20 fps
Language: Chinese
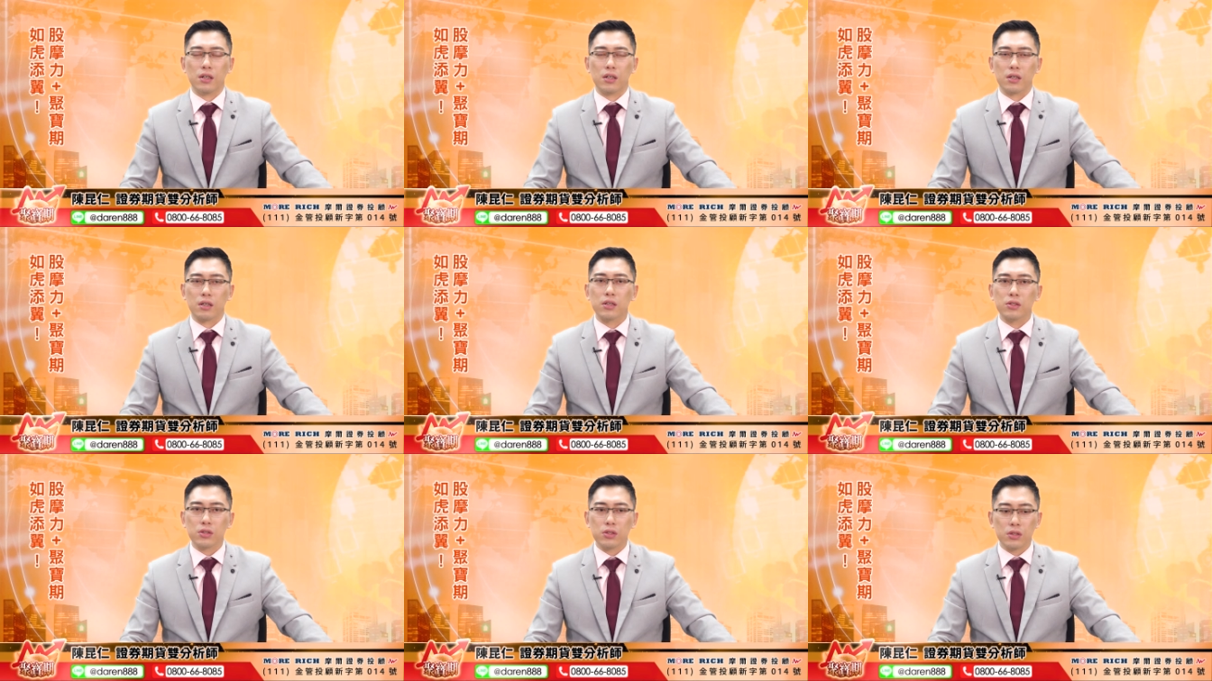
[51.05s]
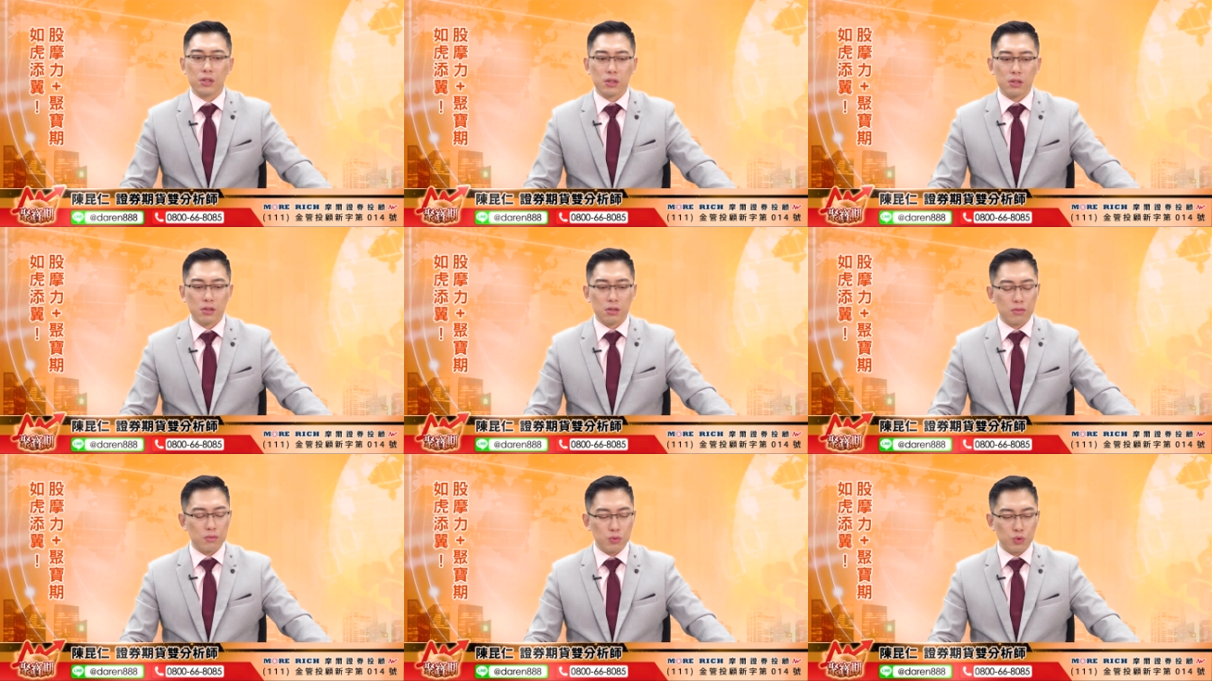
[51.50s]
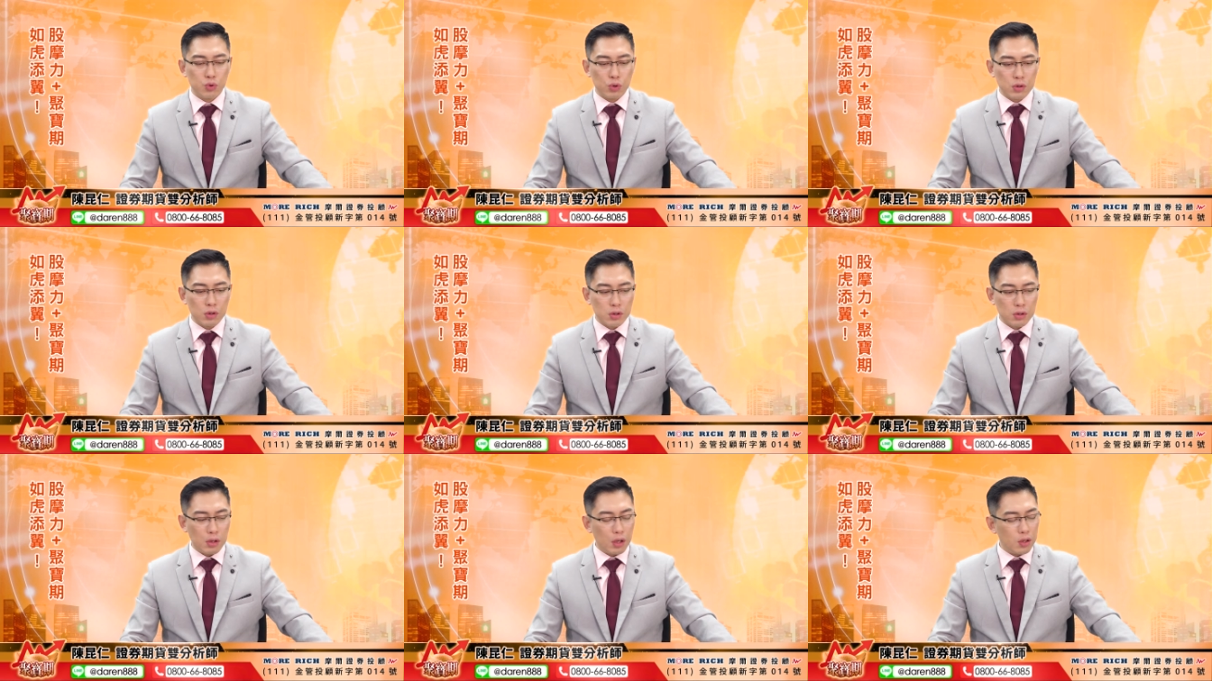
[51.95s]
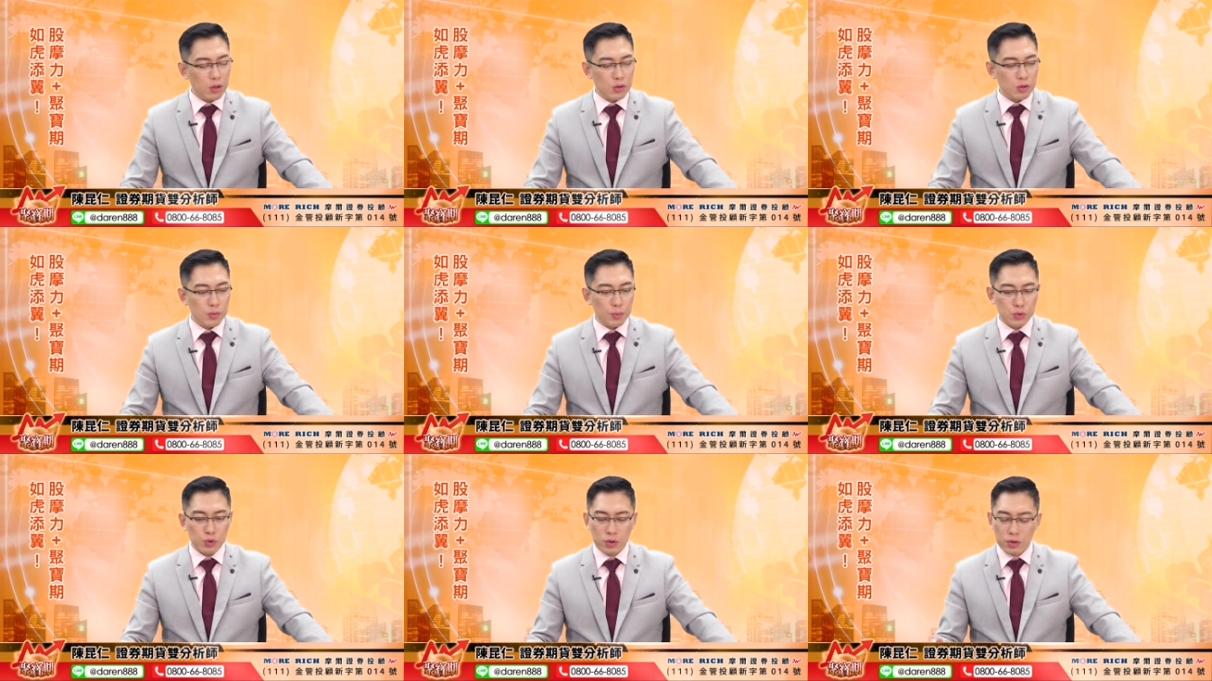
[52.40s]
可是呢，你觉得哎，
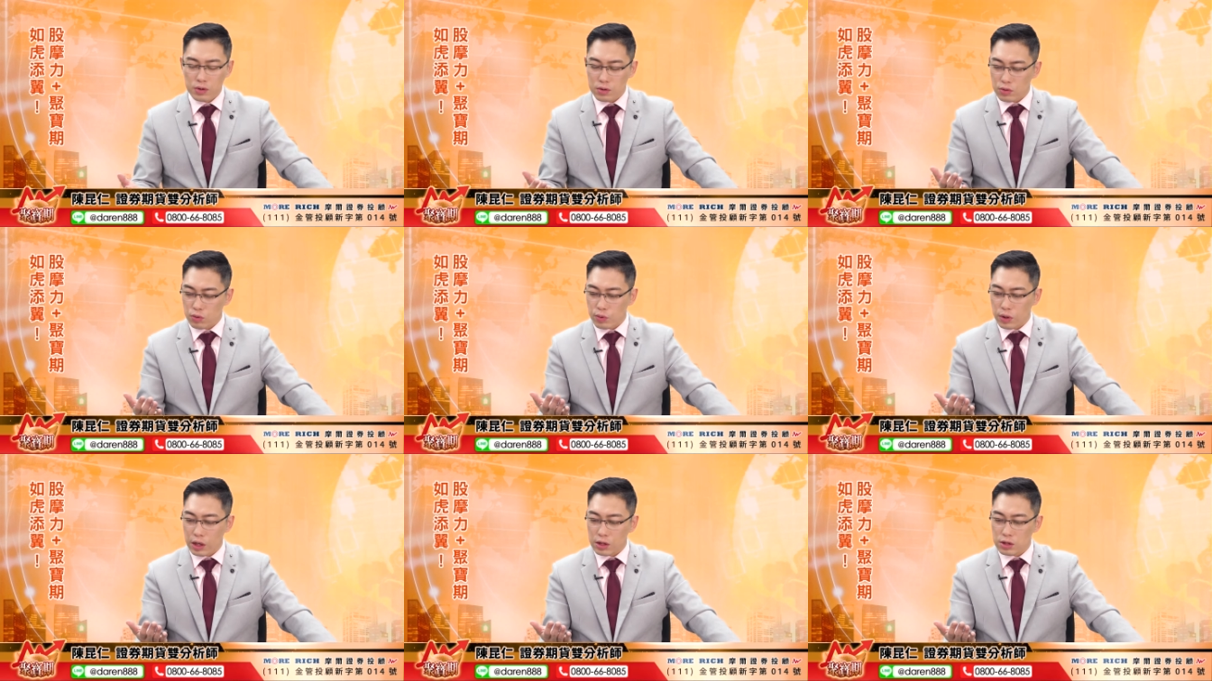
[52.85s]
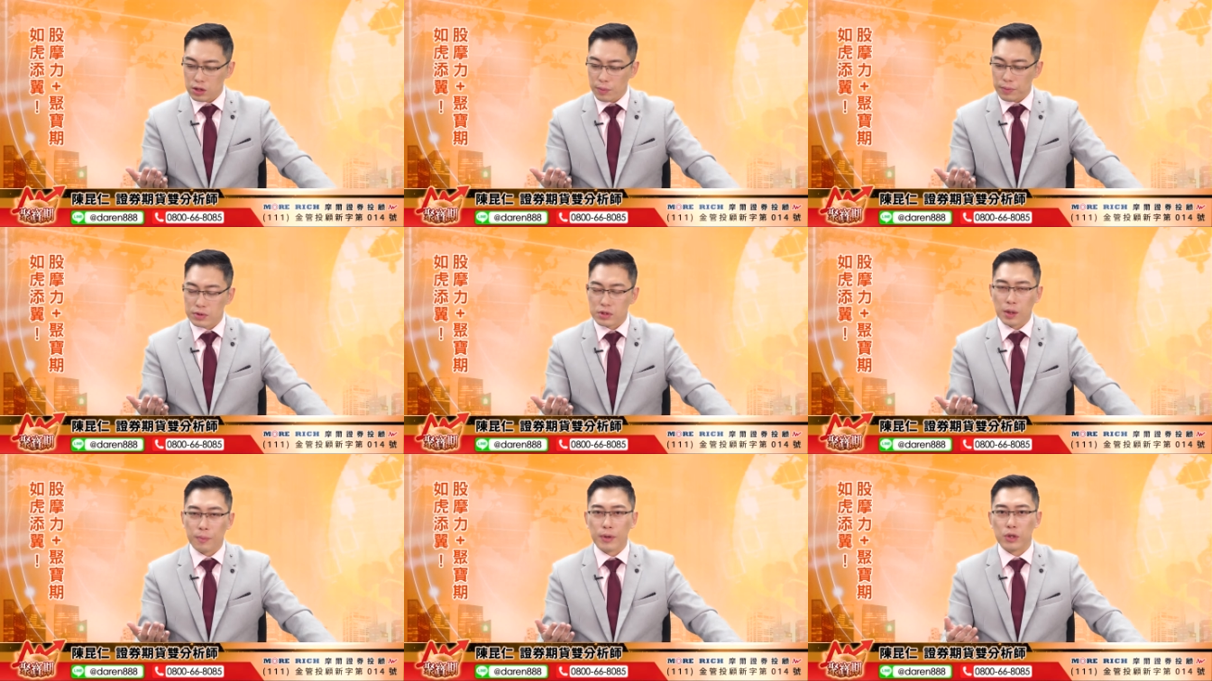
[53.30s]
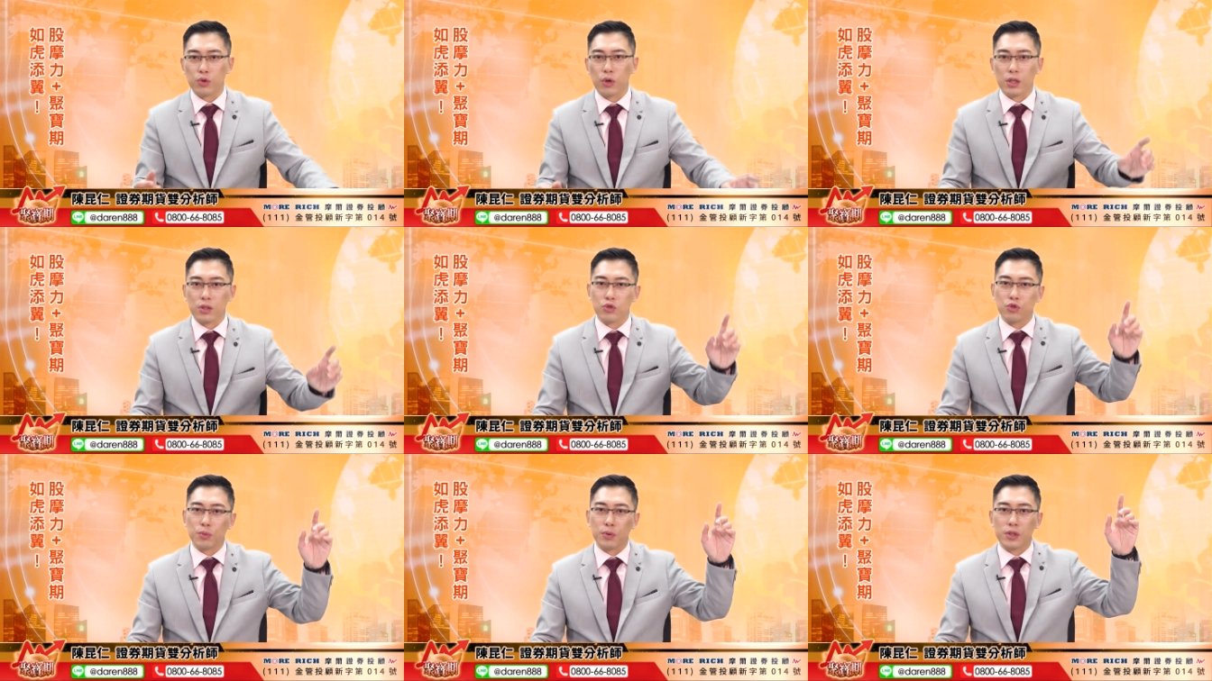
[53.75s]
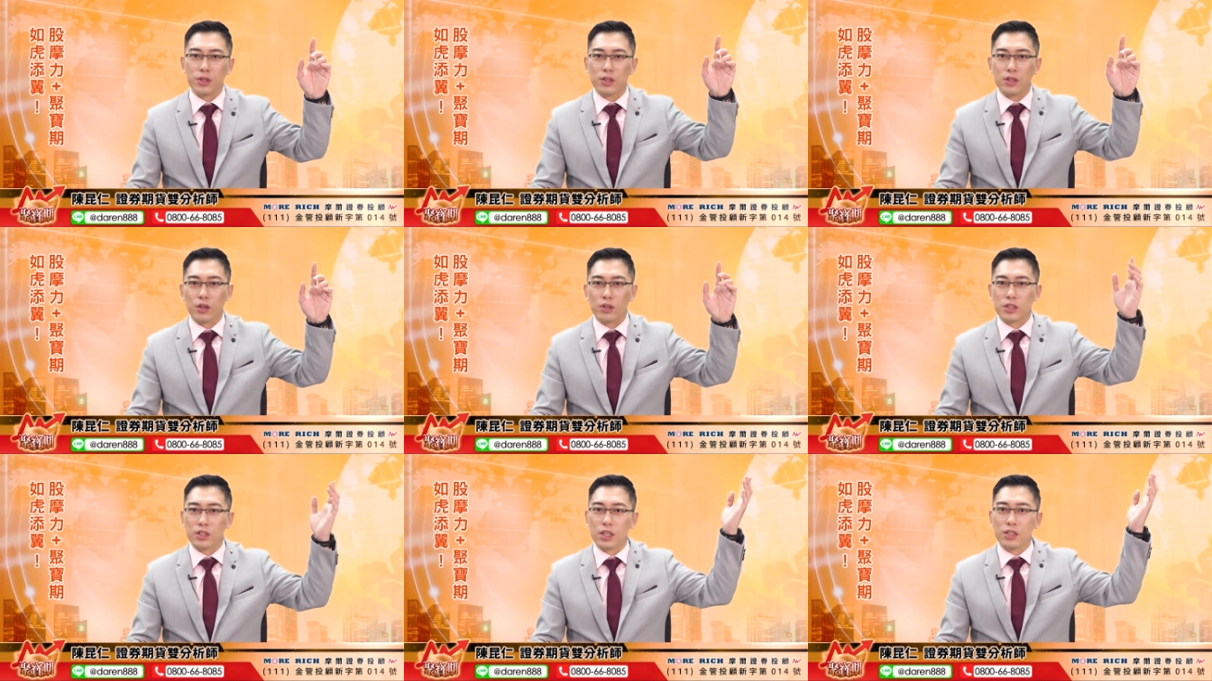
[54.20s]
有没有觉得我刚刚上上半段股魔力
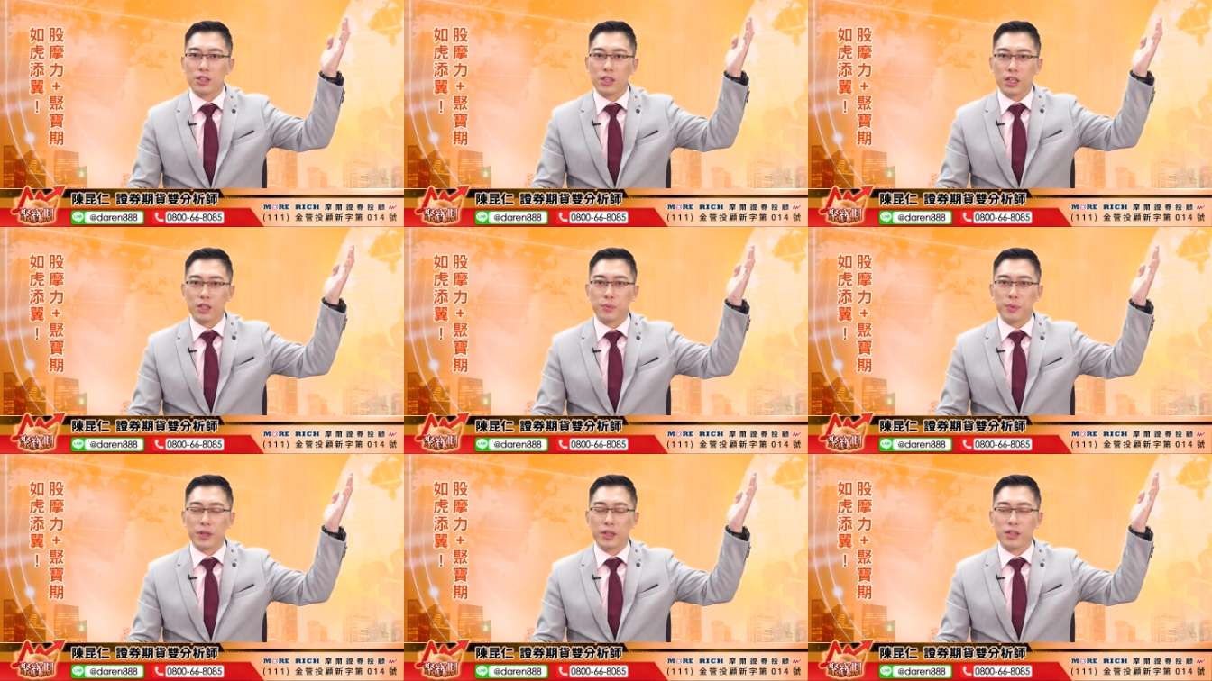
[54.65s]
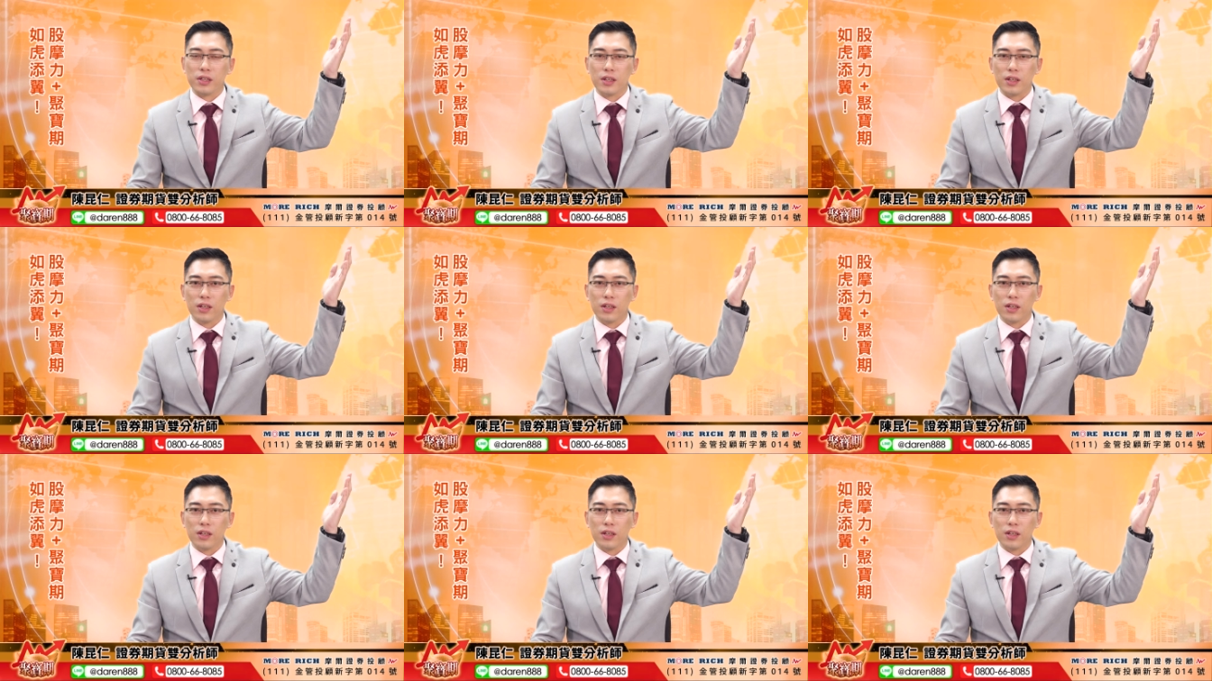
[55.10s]
哦，连接在这边，